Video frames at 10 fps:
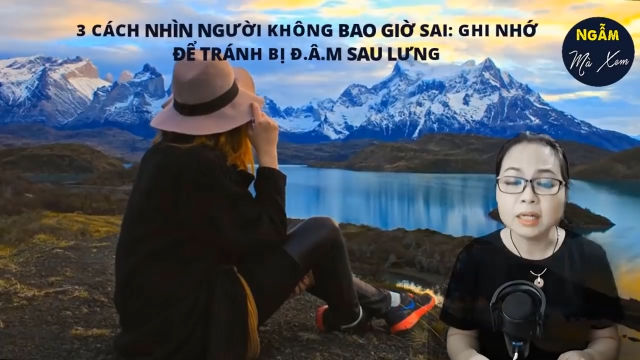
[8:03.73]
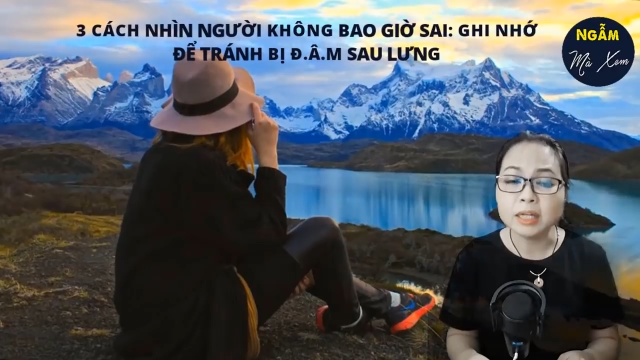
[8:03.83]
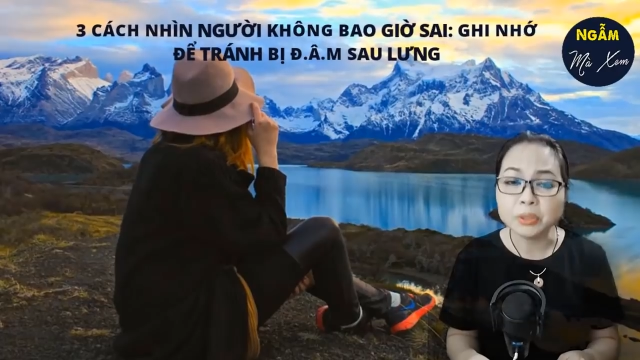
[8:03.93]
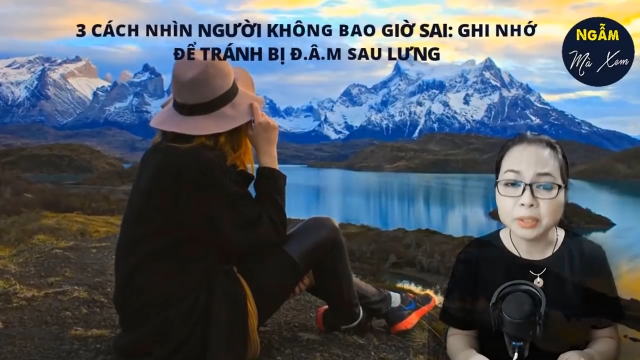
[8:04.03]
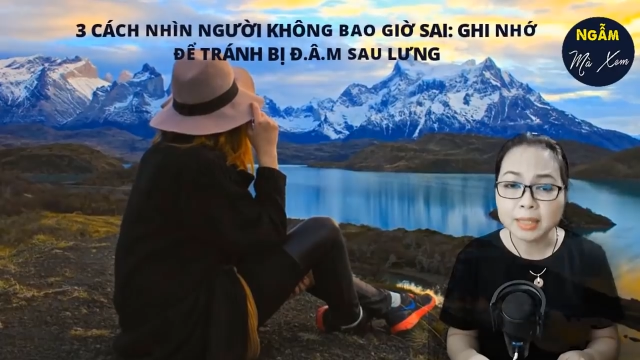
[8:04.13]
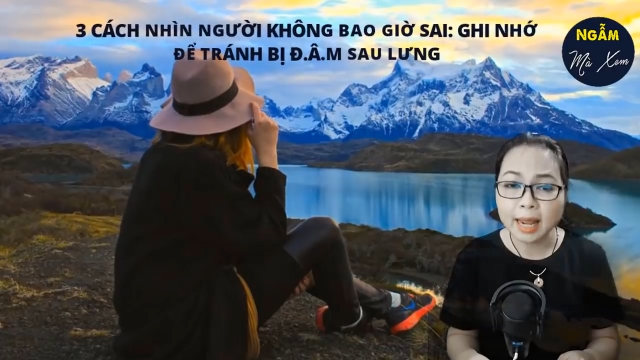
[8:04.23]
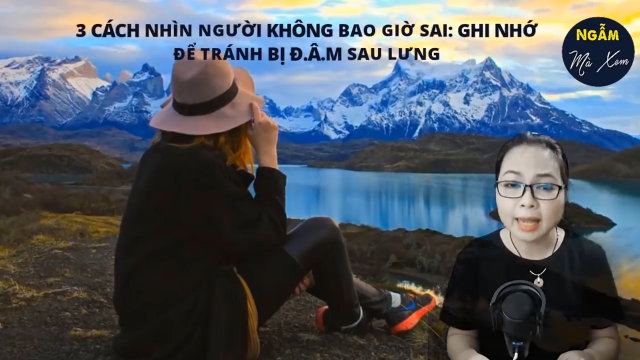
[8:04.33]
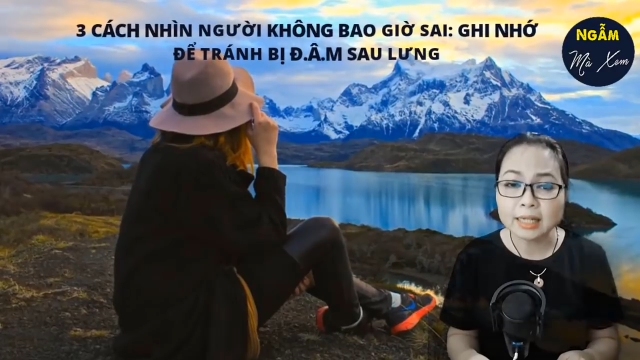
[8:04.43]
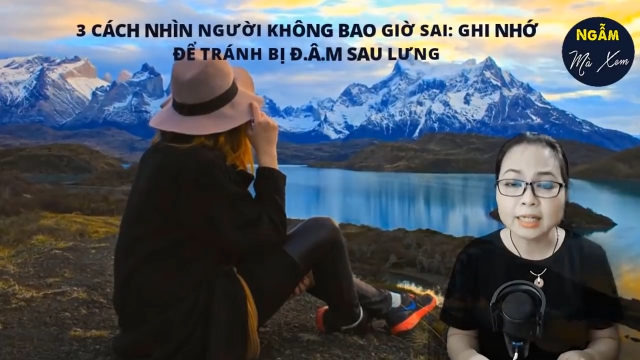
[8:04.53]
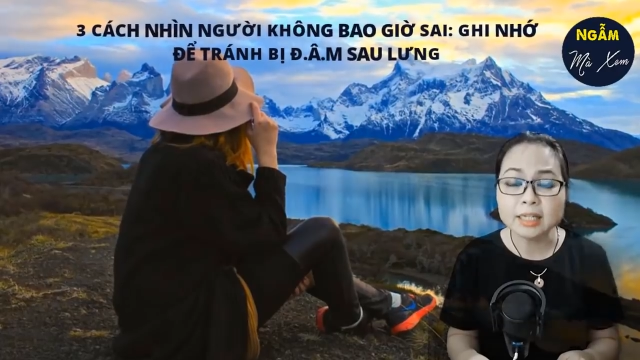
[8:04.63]
lời nói
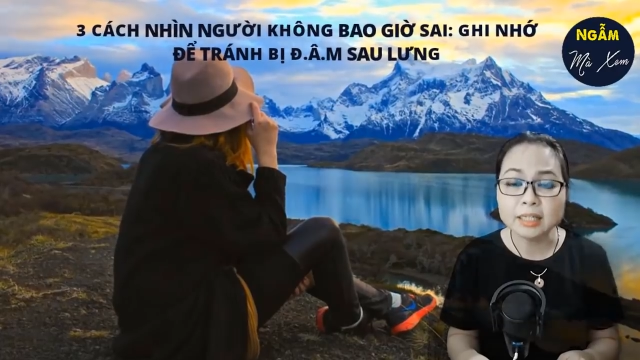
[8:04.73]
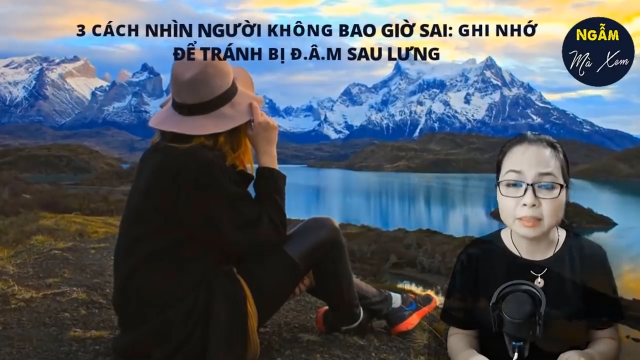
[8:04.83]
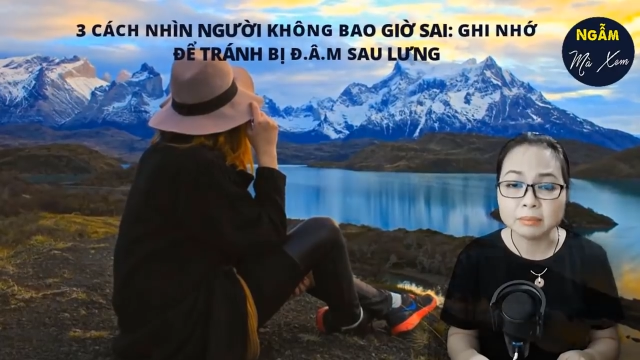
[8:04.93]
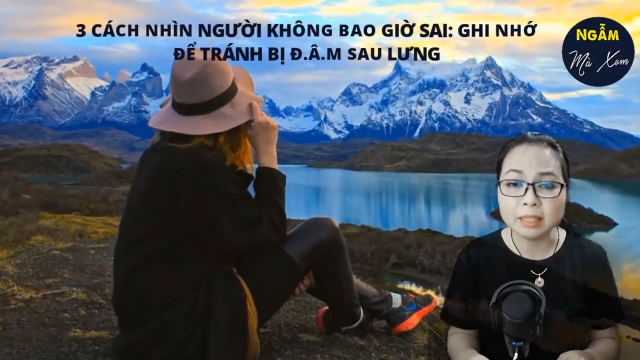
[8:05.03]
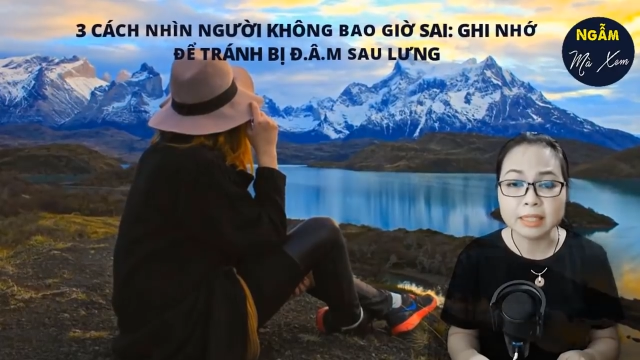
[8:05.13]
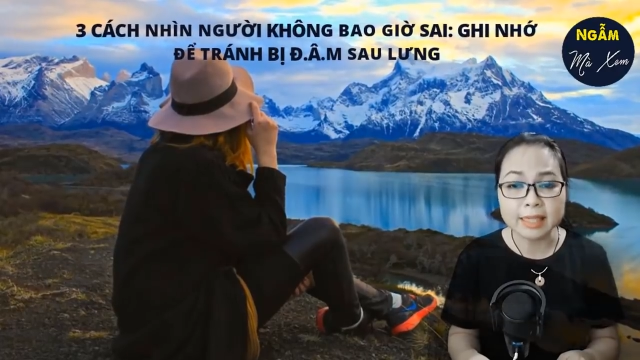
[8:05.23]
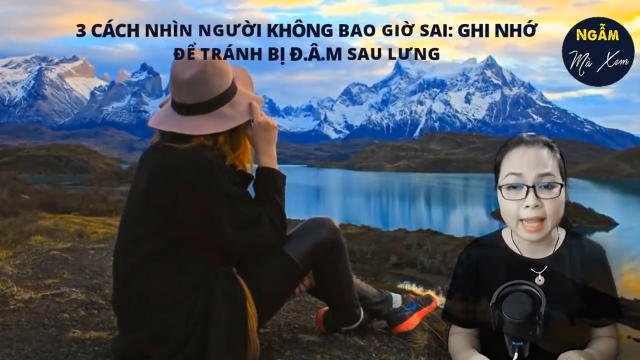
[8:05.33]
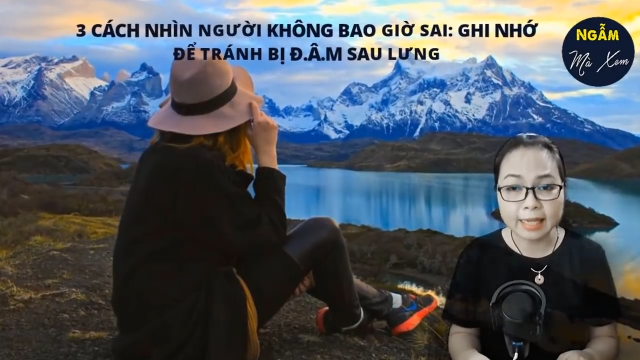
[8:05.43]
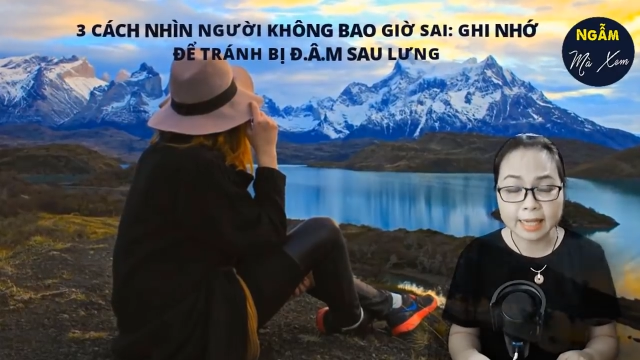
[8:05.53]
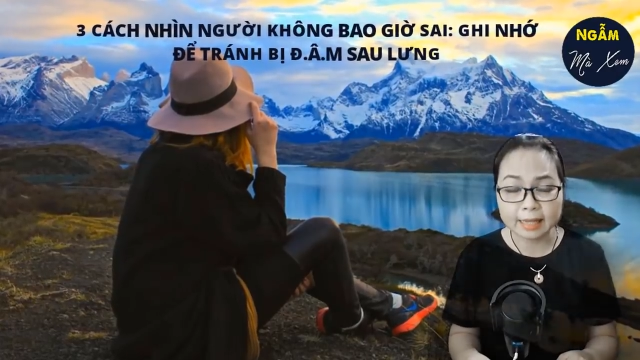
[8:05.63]
ra sẽ chừng mực
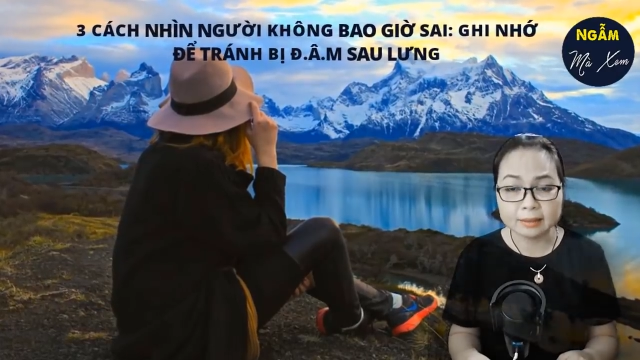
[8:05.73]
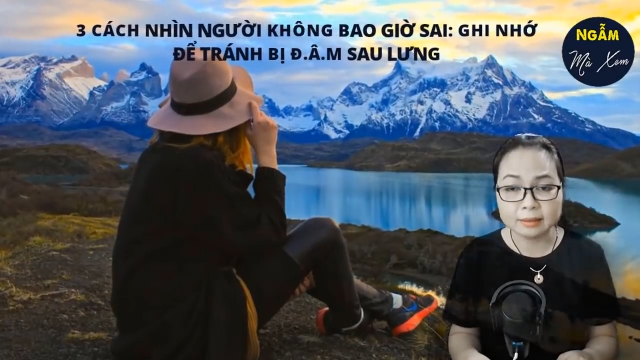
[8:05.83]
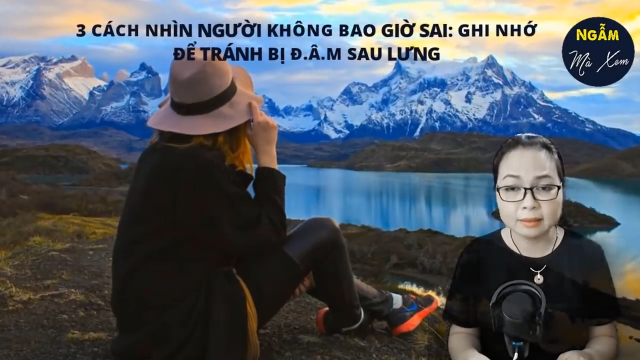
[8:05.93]
nhã nhặn.